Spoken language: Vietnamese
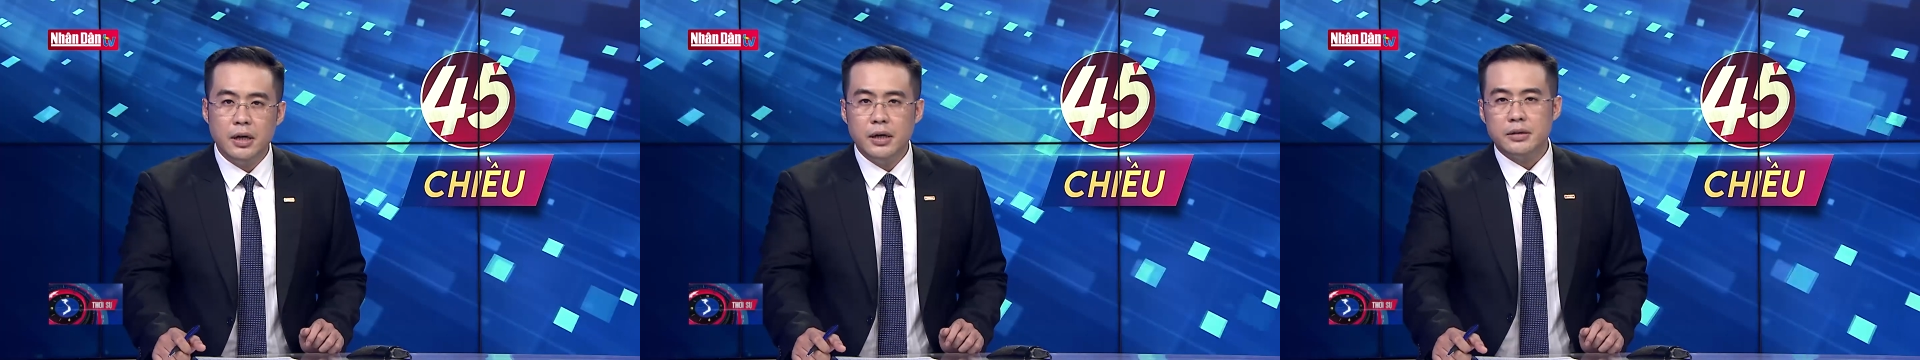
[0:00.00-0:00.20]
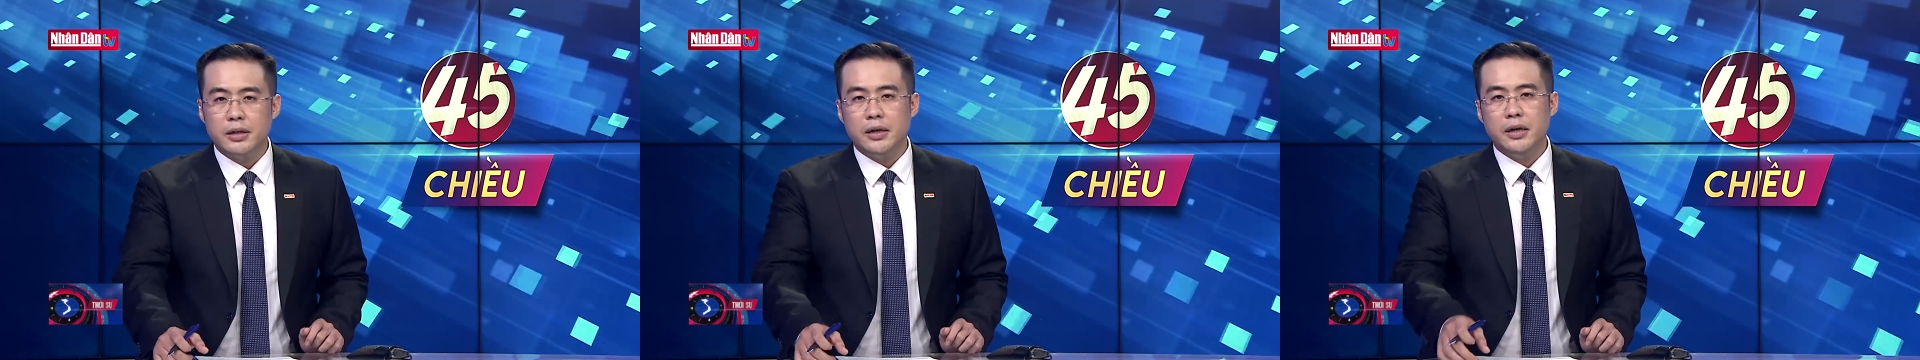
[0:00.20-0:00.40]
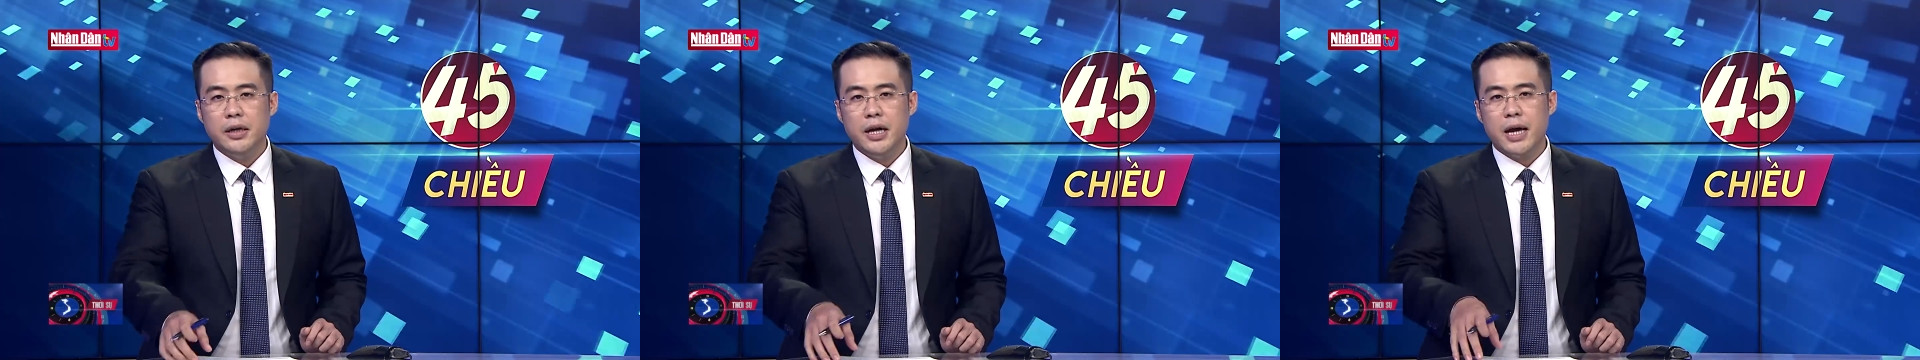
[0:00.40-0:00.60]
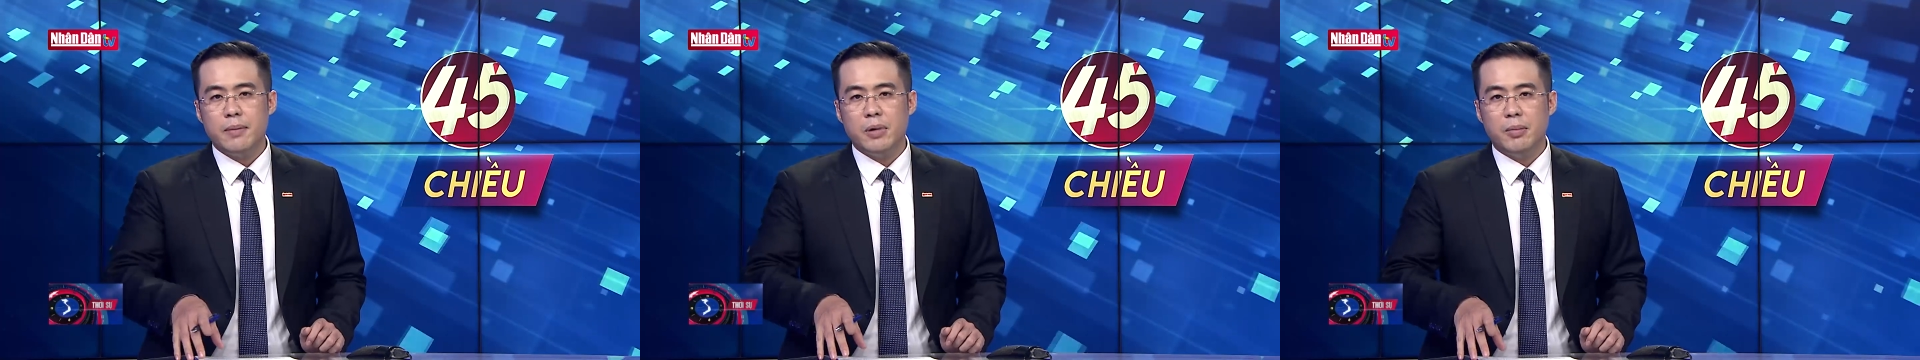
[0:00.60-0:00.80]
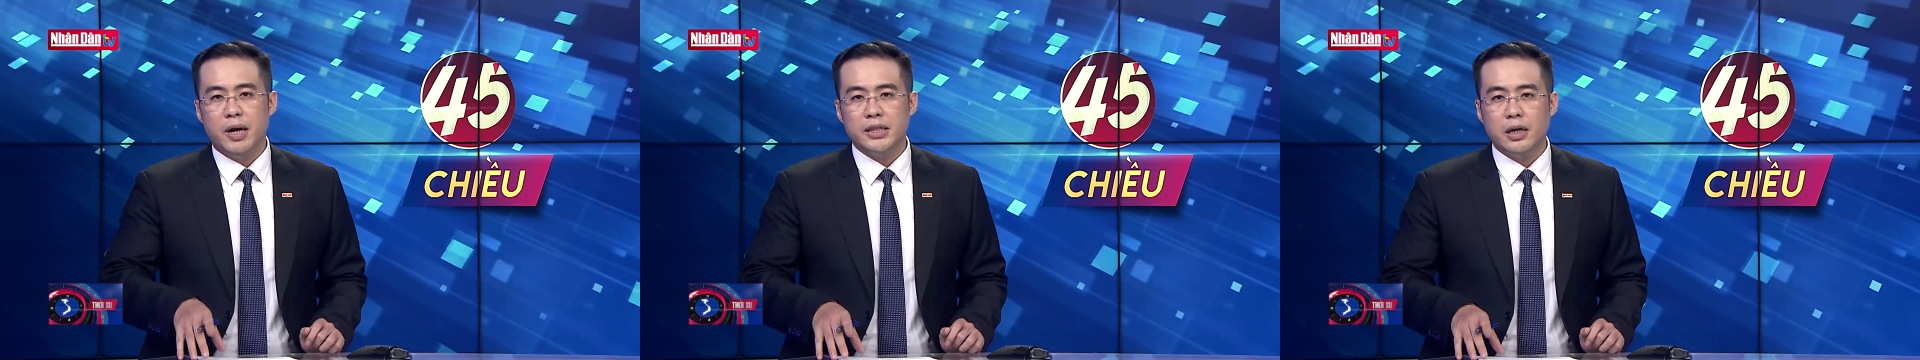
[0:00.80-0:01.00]
Tính đến ngày
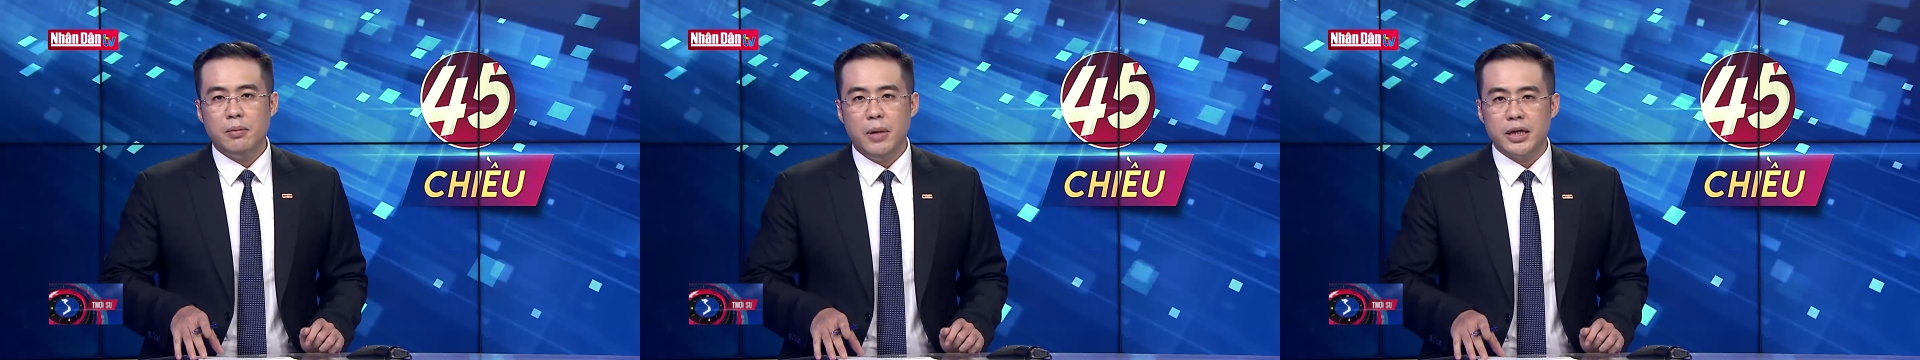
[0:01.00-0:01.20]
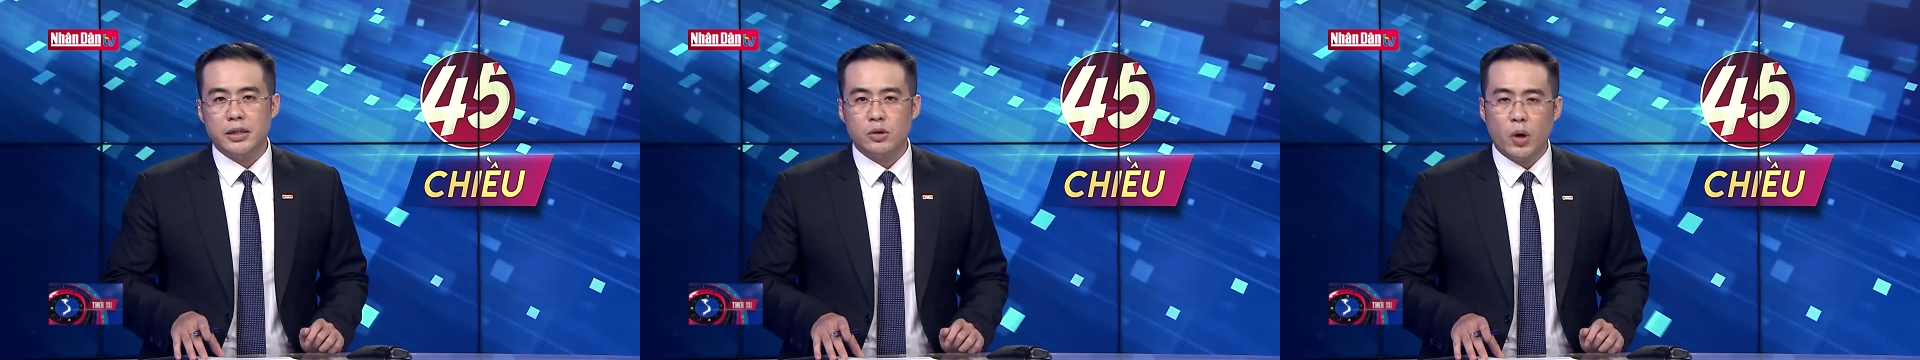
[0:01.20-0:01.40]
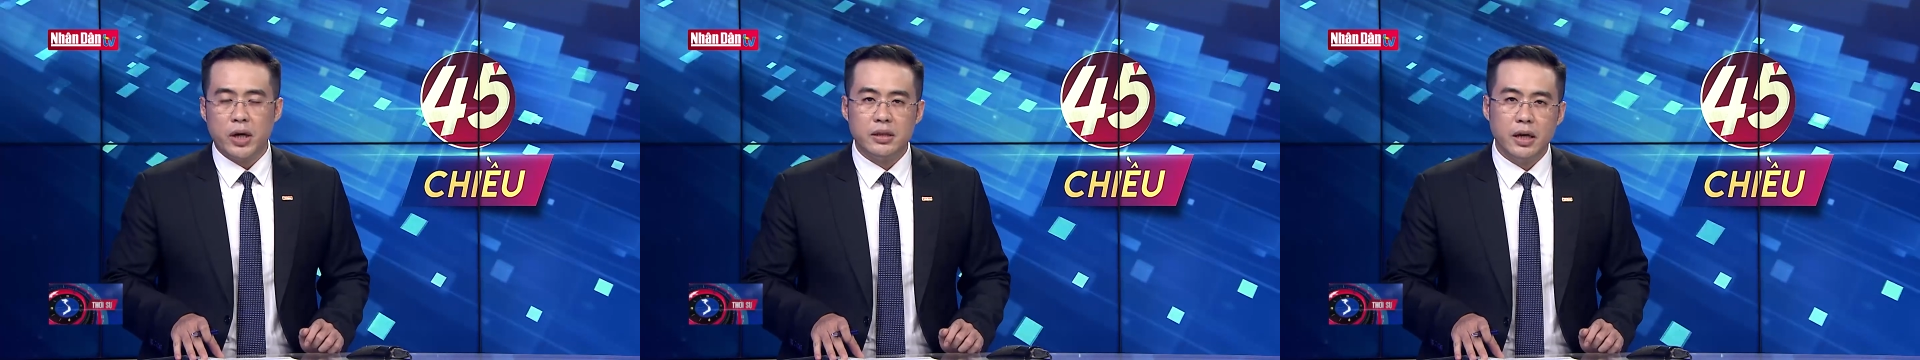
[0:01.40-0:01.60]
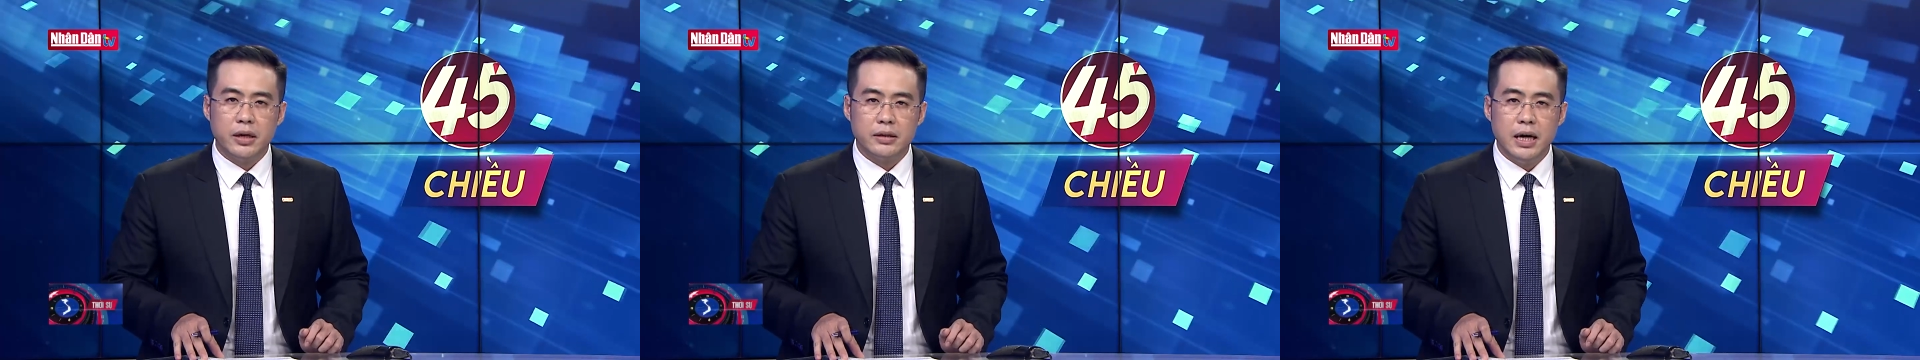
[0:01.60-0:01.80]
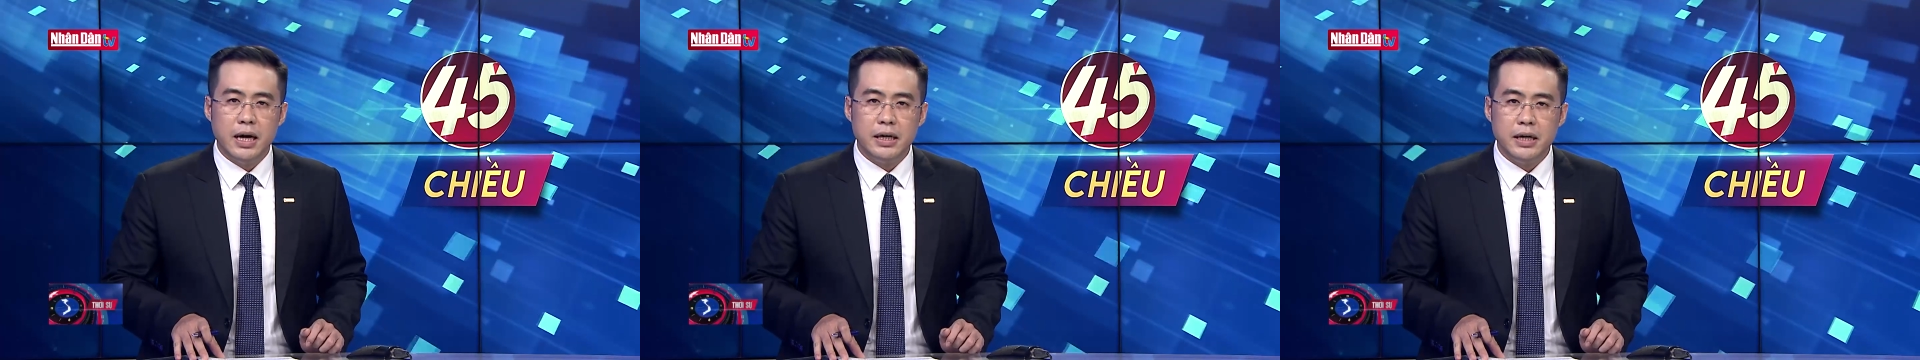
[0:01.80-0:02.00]
17 tháng 7, toàn tỉnh
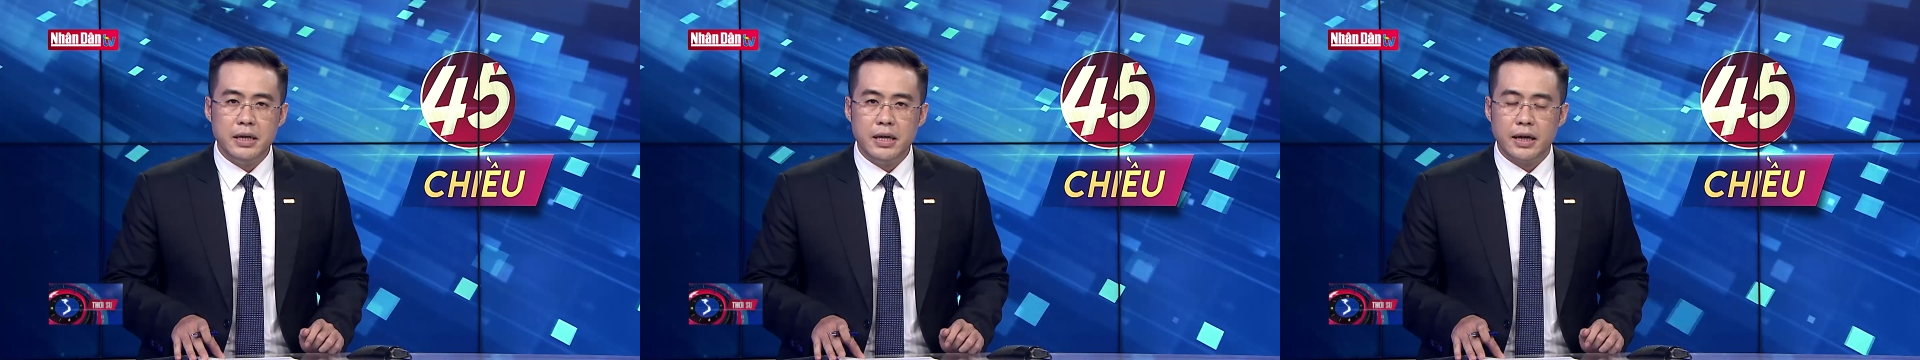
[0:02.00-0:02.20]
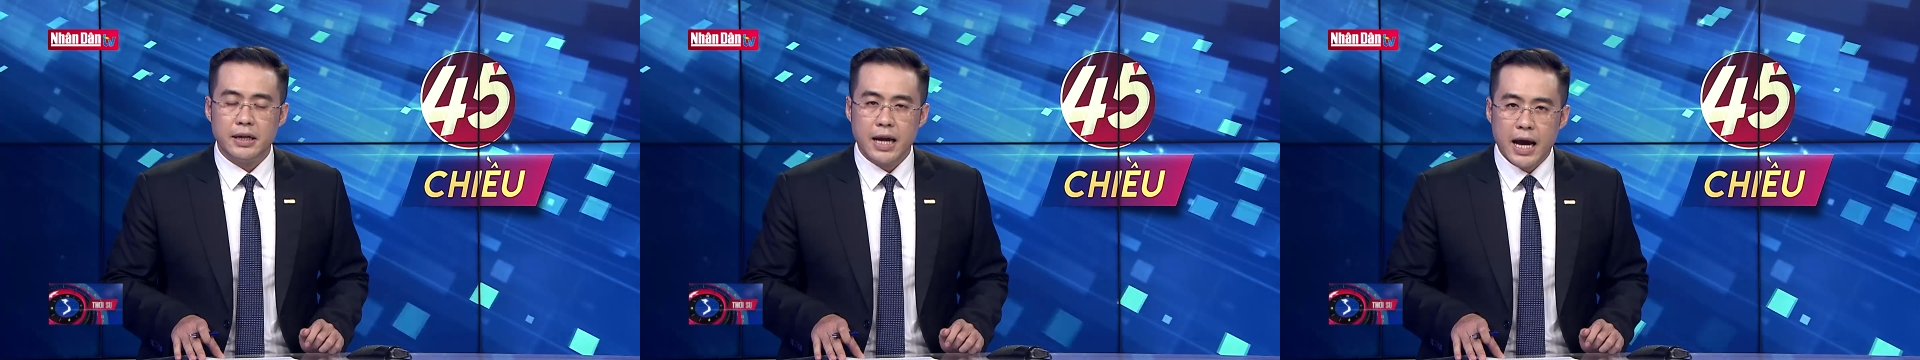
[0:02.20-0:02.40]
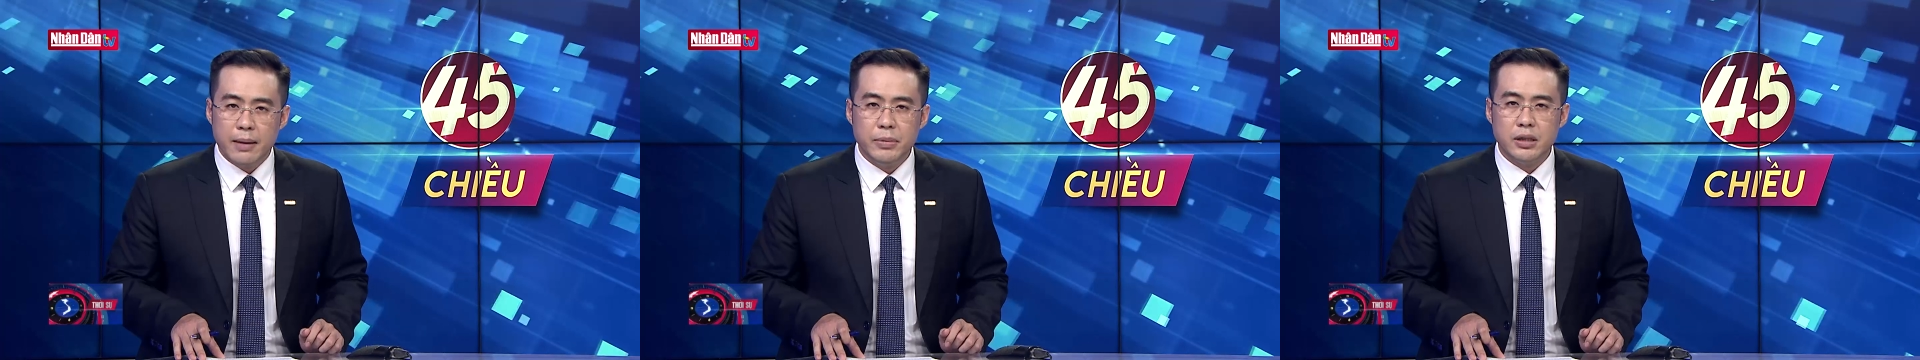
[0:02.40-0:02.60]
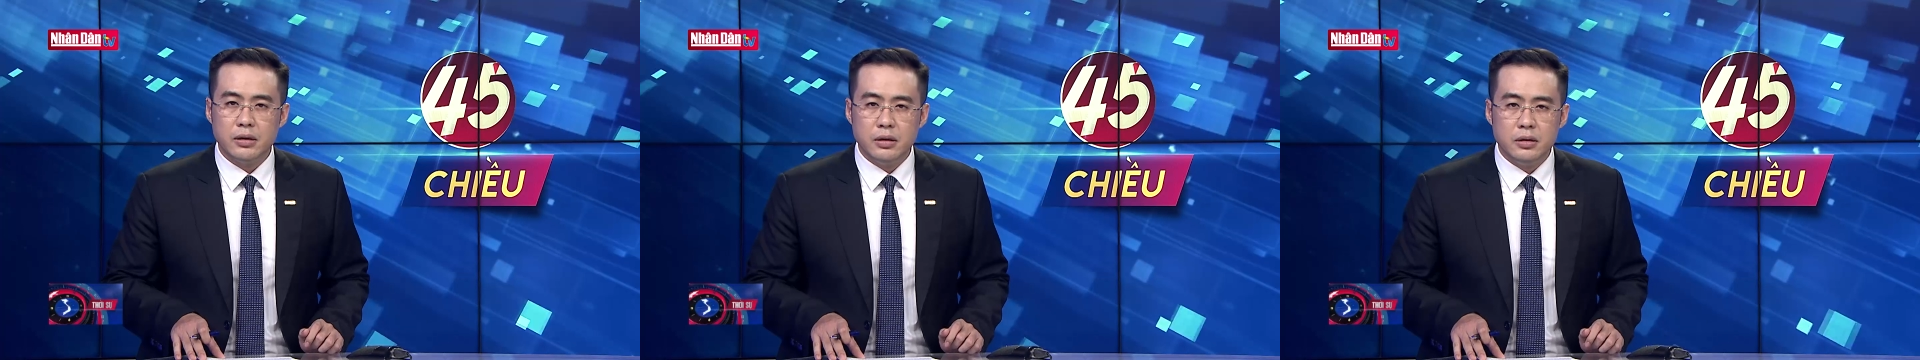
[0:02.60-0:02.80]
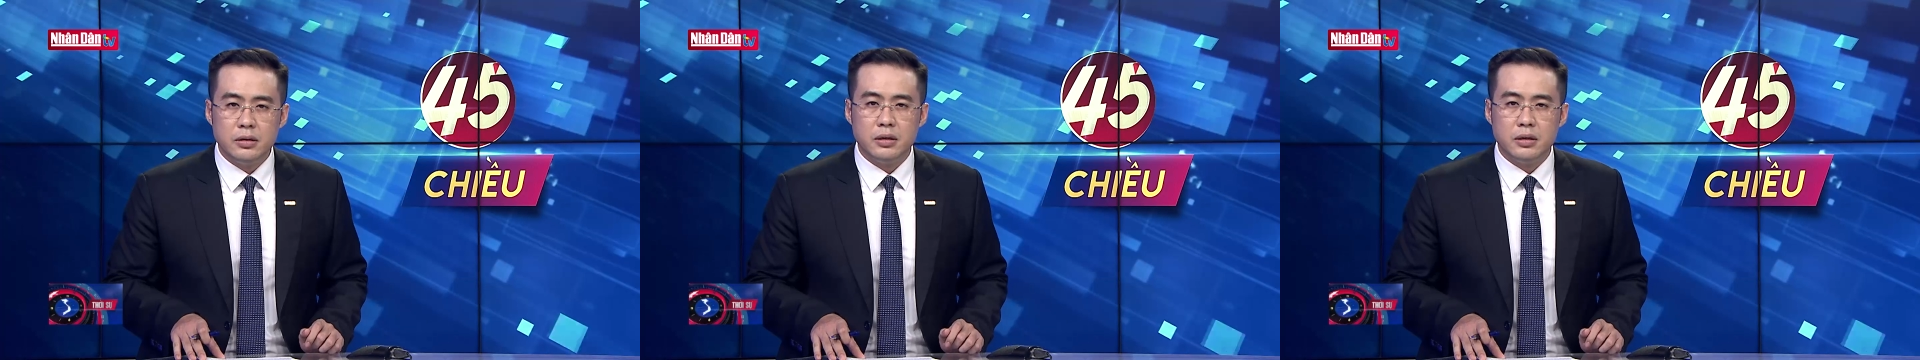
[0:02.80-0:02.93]
đã ghi nhận 24